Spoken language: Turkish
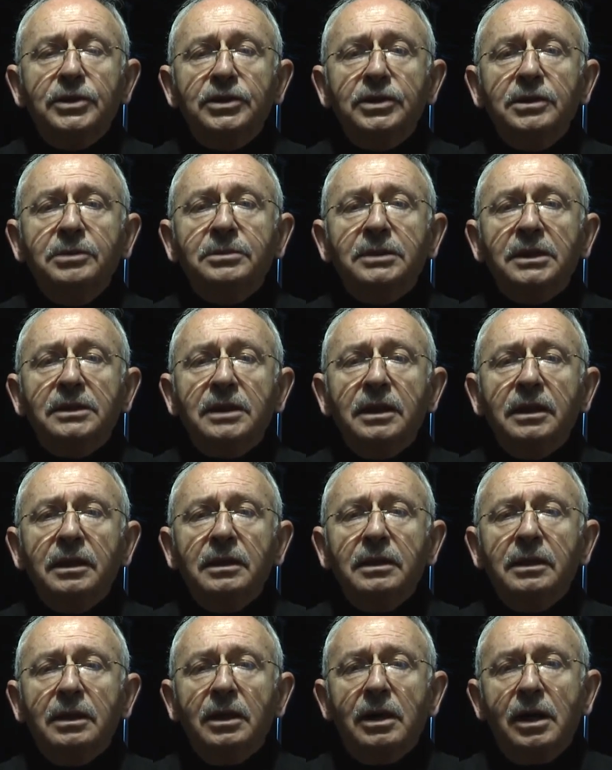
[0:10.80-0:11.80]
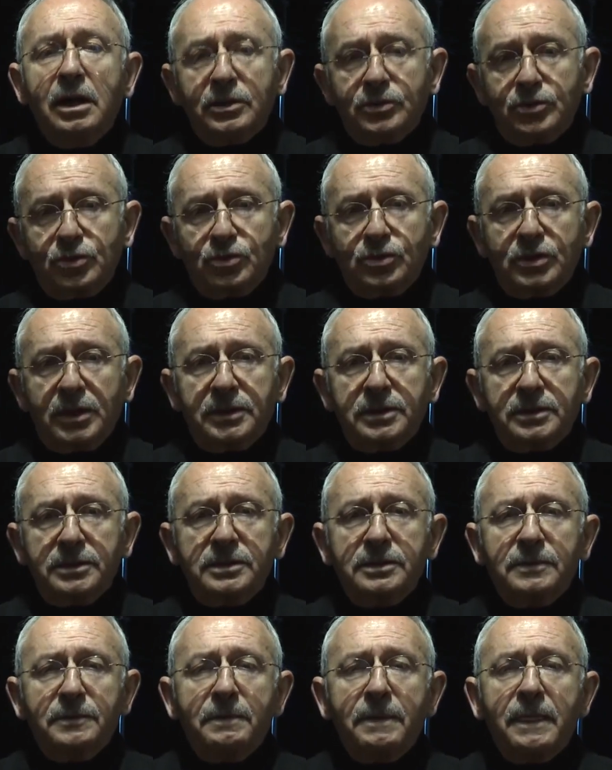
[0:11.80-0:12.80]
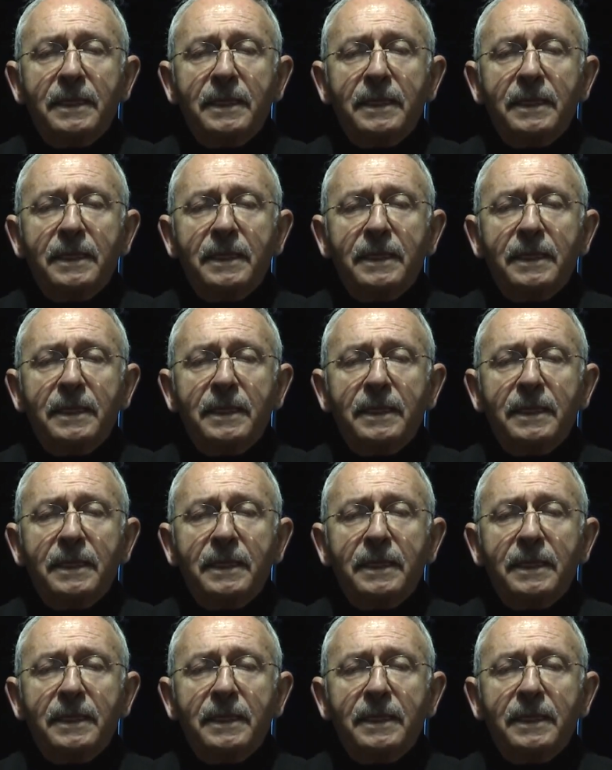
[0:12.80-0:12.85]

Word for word: Şimdi de Arsuz'dayız.